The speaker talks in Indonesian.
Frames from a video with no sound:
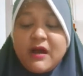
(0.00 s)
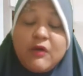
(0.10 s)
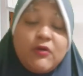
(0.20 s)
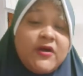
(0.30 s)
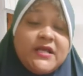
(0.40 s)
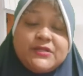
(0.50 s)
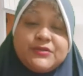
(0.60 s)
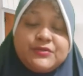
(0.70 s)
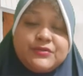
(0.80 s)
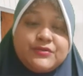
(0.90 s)
Allah
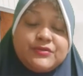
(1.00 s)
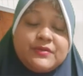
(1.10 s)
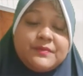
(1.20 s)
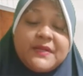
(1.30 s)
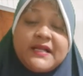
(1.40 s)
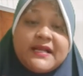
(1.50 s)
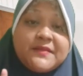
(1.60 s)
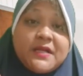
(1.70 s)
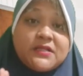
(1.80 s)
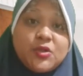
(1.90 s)
itu
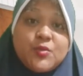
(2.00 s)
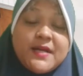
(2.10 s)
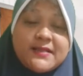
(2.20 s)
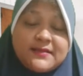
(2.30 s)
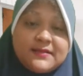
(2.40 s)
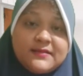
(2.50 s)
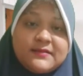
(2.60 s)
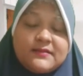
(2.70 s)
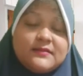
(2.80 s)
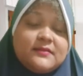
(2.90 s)
penerima taubat.
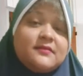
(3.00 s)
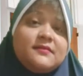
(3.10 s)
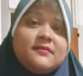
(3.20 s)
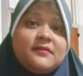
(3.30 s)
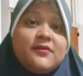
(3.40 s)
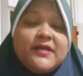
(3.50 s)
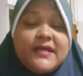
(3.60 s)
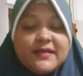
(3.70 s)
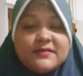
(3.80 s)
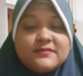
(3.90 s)

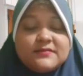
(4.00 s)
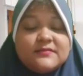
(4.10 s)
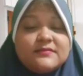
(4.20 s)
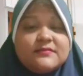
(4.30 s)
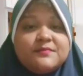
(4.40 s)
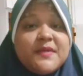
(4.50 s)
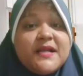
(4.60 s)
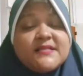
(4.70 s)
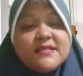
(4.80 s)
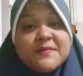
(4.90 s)
Oke?
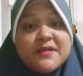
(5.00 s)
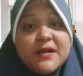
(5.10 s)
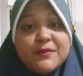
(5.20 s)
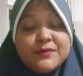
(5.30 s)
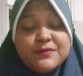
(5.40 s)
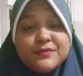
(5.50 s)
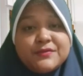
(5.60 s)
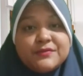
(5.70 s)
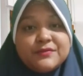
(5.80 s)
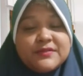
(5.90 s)
Pada zaman dahulu,
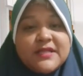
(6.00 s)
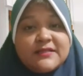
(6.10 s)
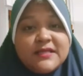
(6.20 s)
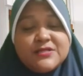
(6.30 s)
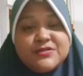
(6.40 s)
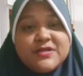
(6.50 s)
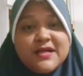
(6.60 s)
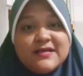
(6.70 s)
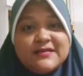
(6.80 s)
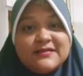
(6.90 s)
Tata
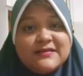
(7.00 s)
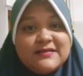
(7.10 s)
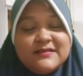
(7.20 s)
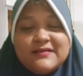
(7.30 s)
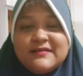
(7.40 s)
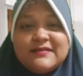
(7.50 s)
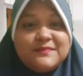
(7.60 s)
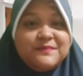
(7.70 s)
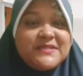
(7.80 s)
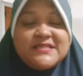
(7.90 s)
juga
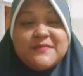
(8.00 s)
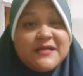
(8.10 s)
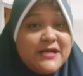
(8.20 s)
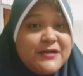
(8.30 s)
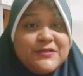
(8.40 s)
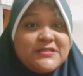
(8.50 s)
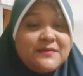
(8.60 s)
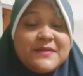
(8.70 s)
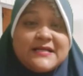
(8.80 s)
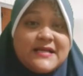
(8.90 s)
masih banyak
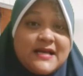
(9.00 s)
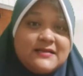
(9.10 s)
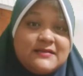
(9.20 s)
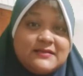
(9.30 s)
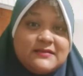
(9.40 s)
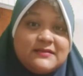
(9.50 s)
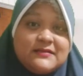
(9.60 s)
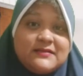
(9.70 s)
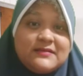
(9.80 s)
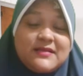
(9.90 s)
dosa banyak.
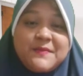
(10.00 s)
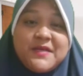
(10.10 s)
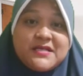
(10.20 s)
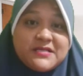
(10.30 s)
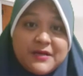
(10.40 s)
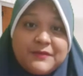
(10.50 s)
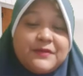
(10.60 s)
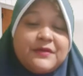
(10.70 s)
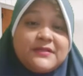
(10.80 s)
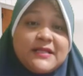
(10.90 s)
Tapi insya
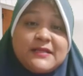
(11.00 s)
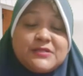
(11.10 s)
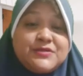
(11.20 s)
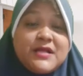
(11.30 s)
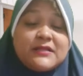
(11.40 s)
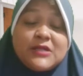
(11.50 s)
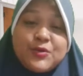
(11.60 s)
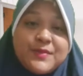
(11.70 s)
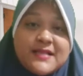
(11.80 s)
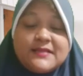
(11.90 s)
Allah Tata sudah
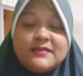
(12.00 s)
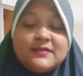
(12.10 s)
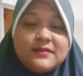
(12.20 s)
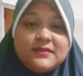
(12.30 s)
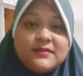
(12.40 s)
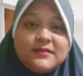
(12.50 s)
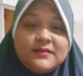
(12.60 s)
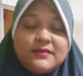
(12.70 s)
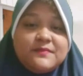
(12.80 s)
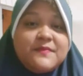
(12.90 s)
taubat.
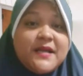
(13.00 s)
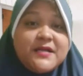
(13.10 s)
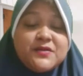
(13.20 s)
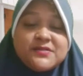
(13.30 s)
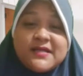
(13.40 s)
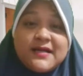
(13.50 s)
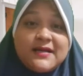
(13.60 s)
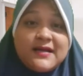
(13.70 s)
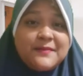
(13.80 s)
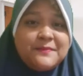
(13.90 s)
Baik dosa
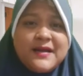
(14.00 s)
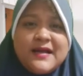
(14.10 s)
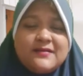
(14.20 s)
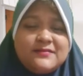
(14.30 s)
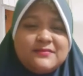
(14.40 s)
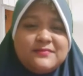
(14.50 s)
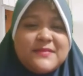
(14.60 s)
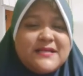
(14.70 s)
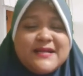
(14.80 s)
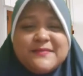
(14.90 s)
apa?
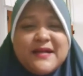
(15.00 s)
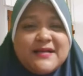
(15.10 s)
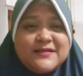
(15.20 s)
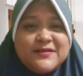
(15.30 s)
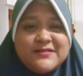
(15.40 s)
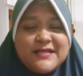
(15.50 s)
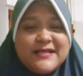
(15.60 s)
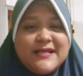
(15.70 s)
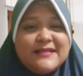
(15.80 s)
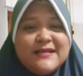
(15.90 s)
Banyak banget dosa
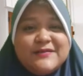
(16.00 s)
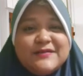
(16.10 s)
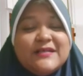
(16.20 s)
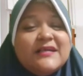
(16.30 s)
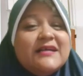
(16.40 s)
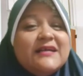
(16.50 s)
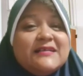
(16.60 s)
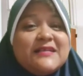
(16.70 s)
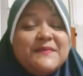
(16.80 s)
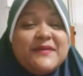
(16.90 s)
Tata dulu.
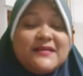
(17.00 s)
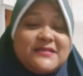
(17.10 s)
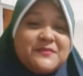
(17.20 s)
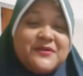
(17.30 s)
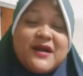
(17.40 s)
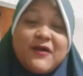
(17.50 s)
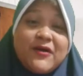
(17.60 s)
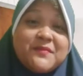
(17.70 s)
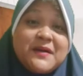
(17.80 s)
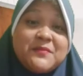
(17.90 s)
Tapi semoga
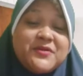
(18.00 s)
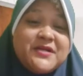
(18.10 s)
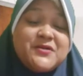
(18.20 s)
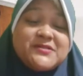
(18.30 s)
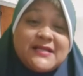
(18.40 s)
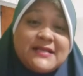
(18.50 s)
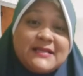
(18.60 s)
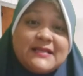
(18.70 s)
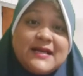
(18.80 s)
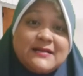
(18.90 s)
Allah mengampuni dosa
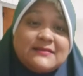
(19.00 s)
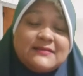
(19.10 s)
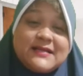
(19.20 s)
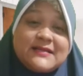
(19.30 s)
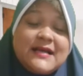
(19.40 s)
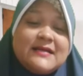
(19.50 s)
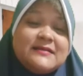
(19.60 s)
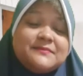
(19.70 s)
Tata. Tata,